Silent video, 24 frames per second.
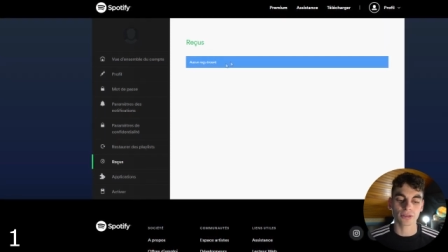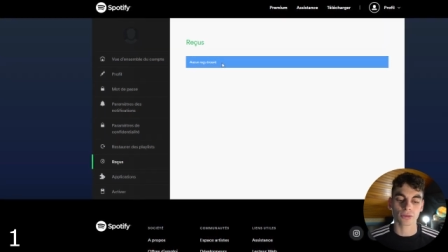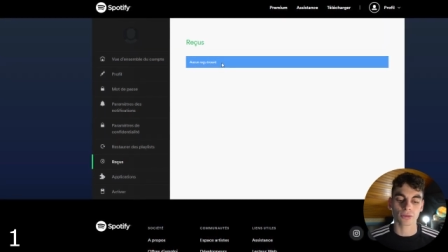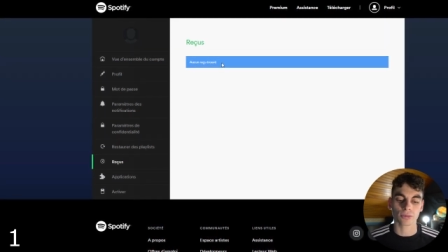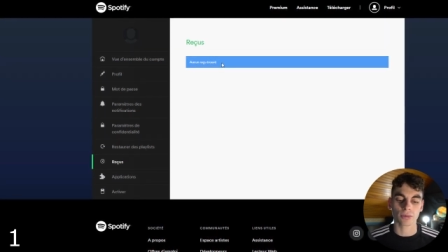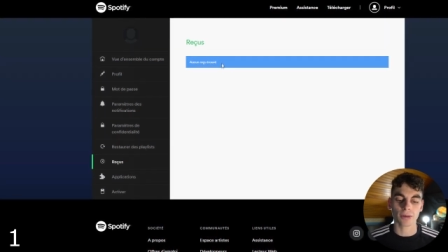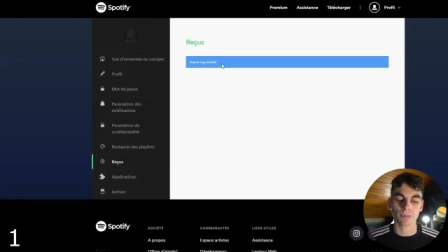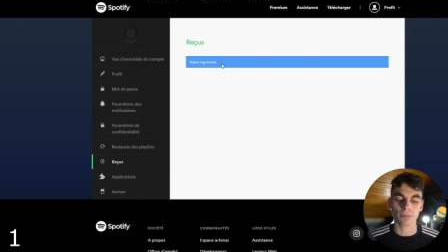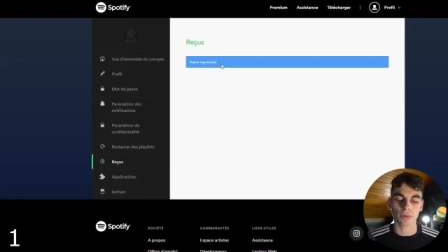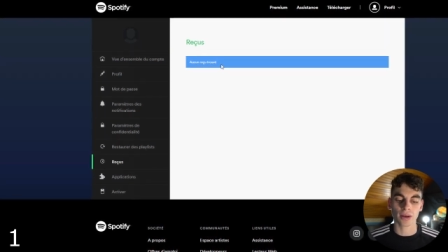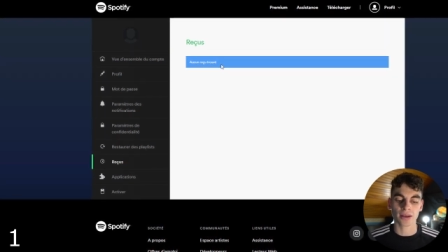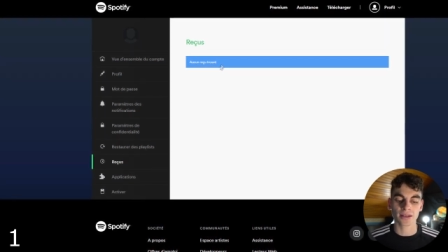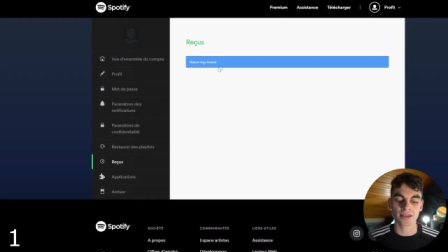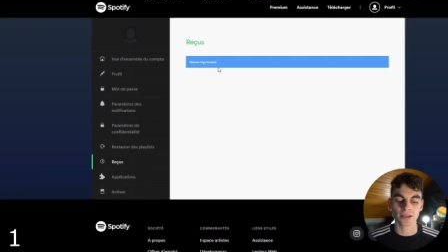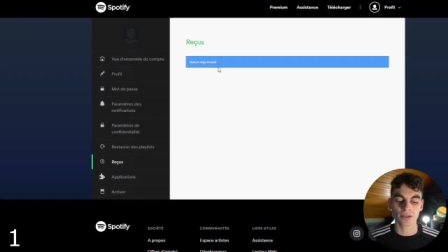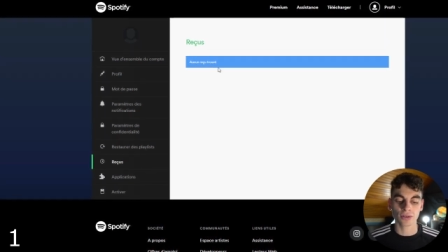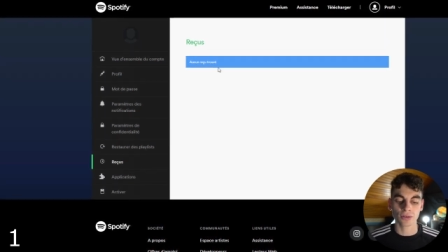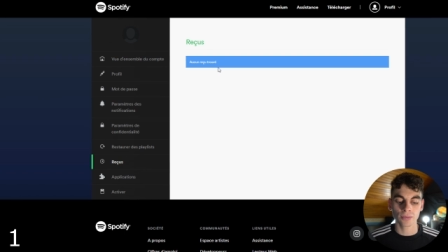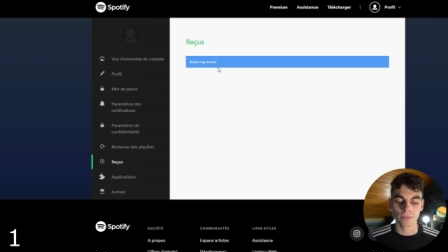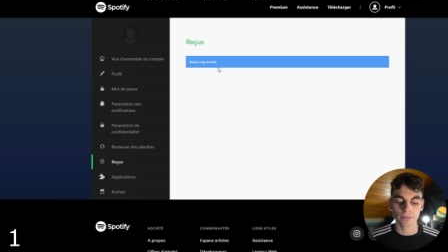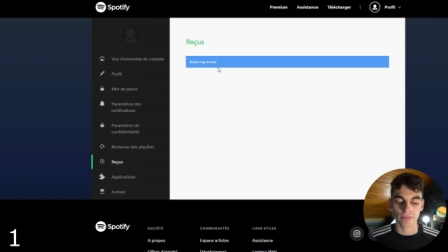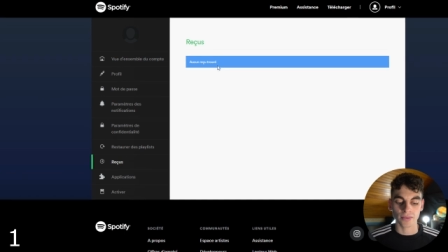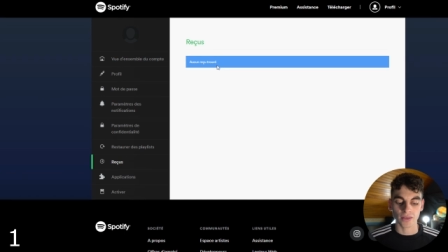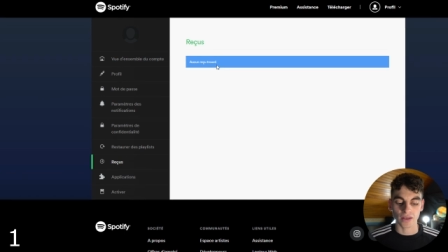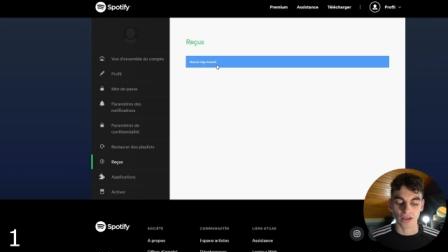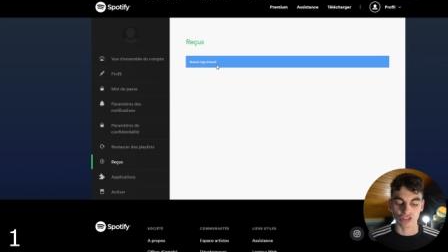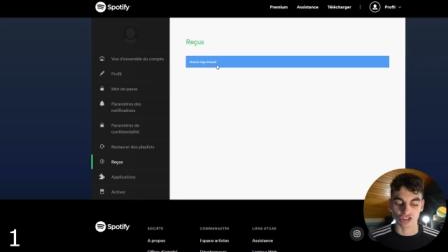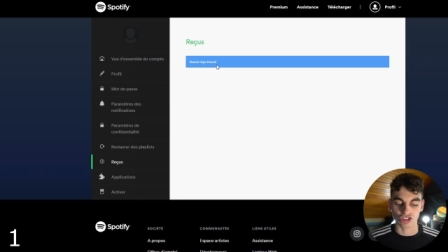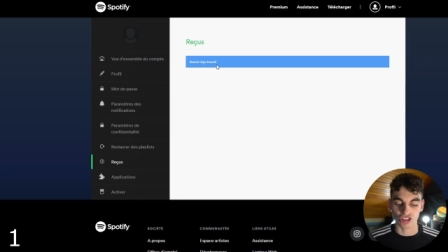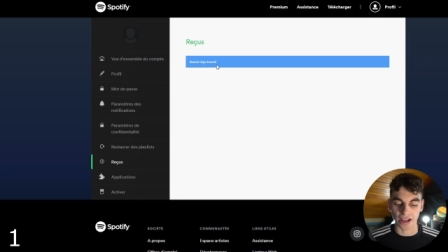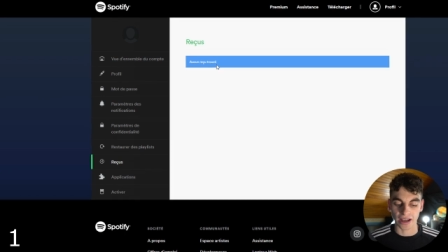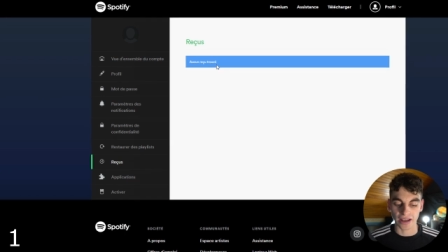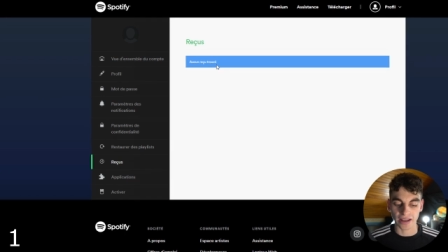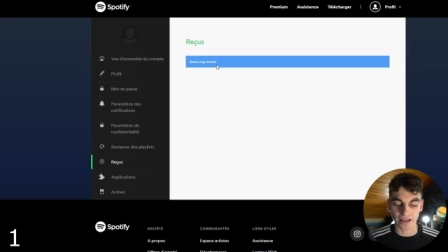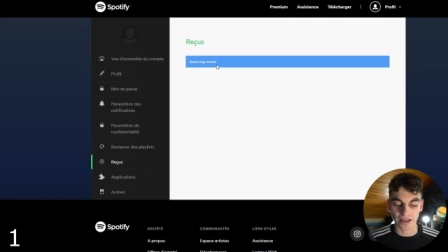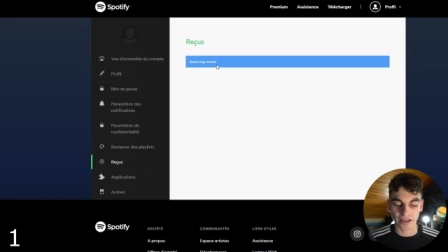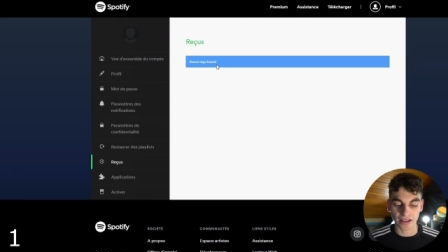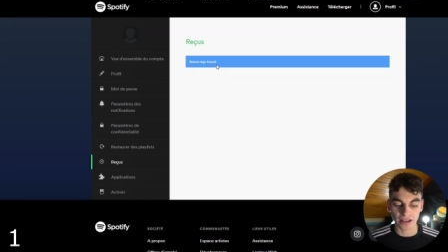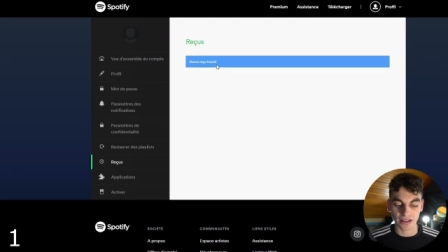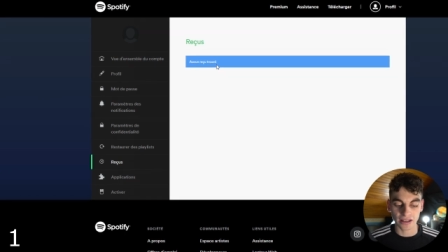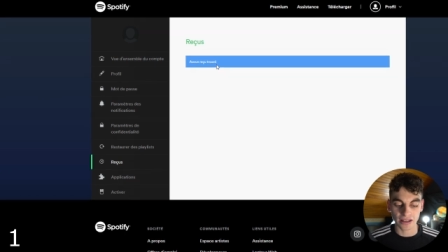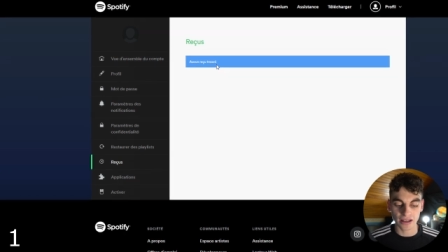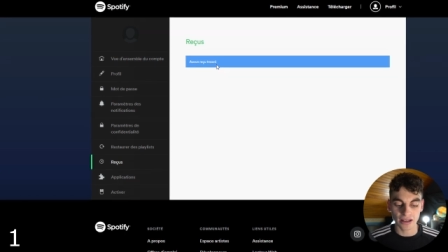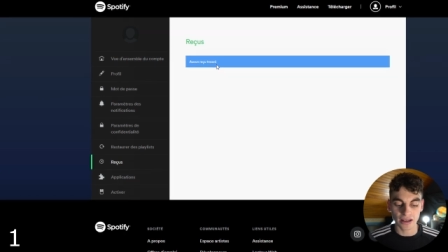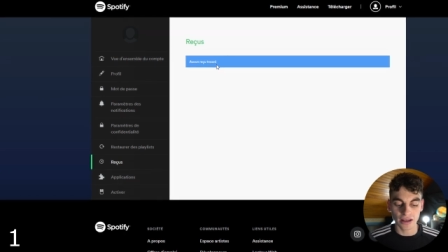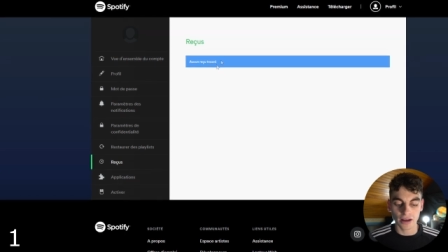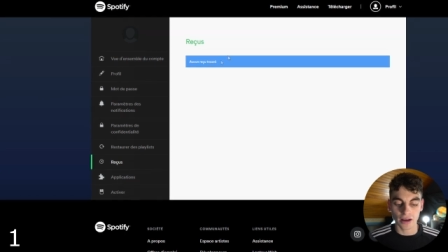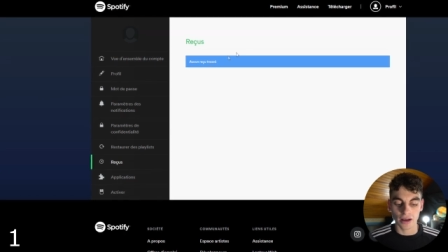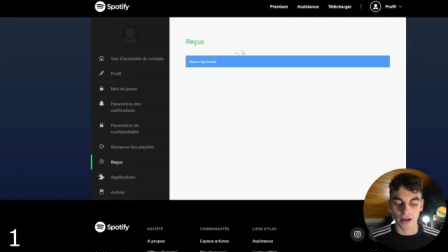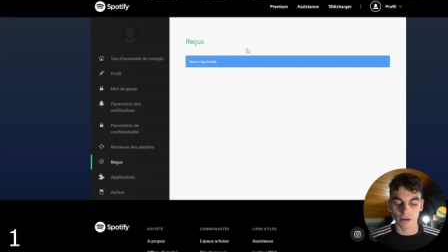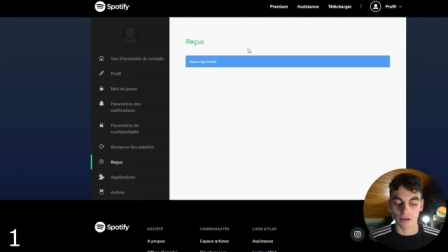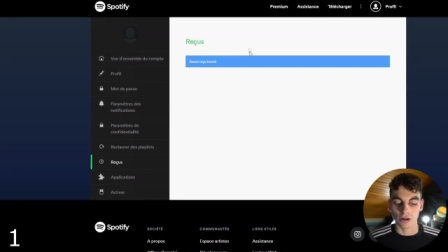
Donc moi pour l'instant je n'ai rien gagné,